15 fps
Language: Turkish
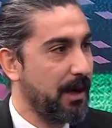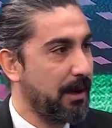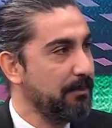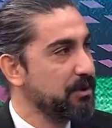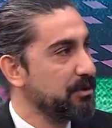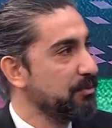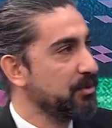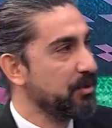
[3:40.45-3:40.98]

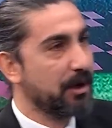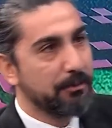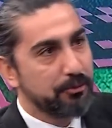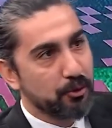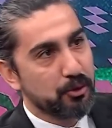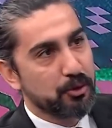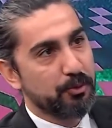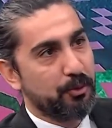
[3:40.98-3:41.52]
Ama şimdi
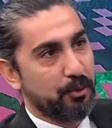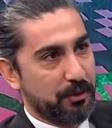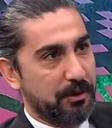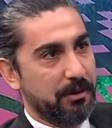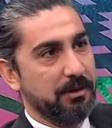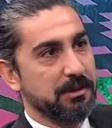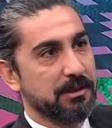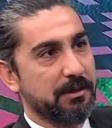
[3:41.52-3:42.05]
Trabzonspor
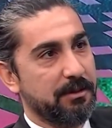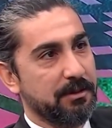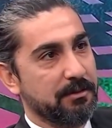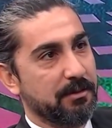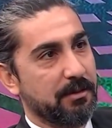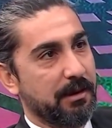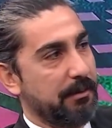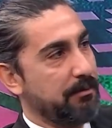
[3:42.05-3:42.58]
dediğin
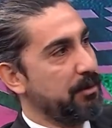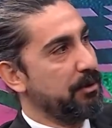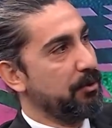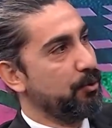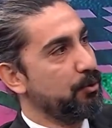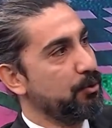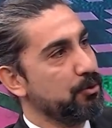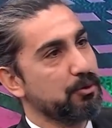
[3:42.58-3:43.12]
zaman
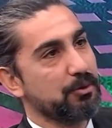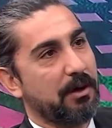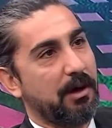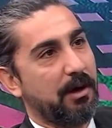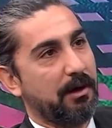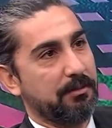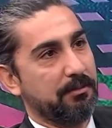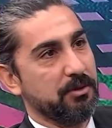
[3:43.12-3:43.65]

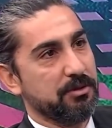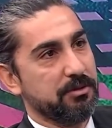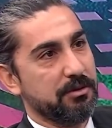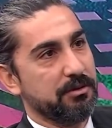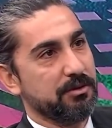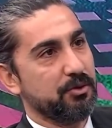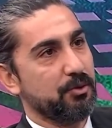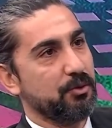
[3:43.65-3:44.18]

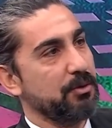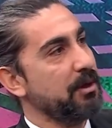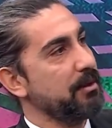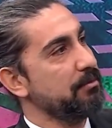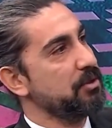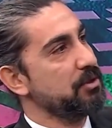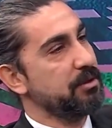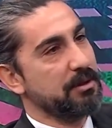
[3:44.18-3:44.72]
1960'ların e, sonu
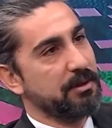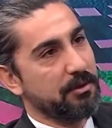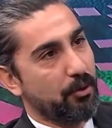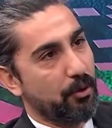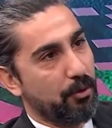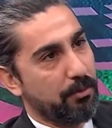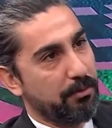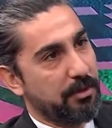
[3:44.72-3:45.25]
70'lerin
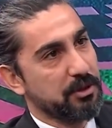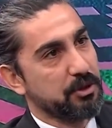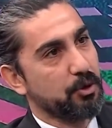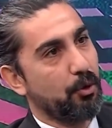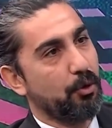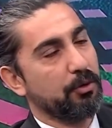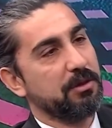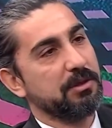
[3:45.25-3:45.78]

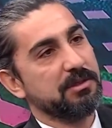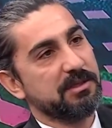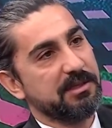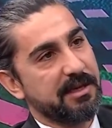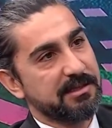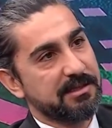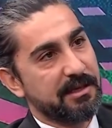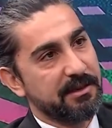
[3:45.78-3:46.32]
başı
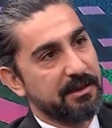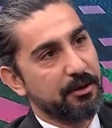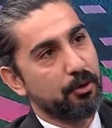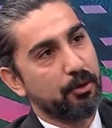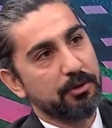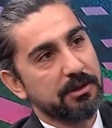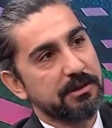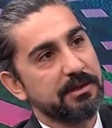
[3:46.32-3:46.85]
ortası
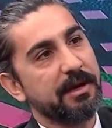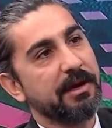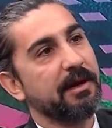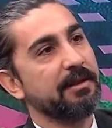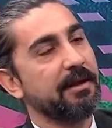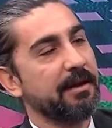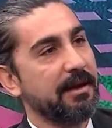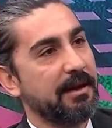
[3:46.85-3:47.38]
80'lerin ortasına
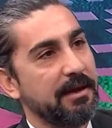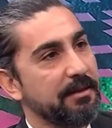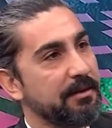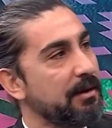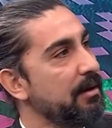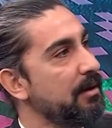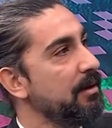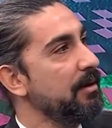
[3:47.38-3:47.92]
kadar gelen
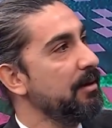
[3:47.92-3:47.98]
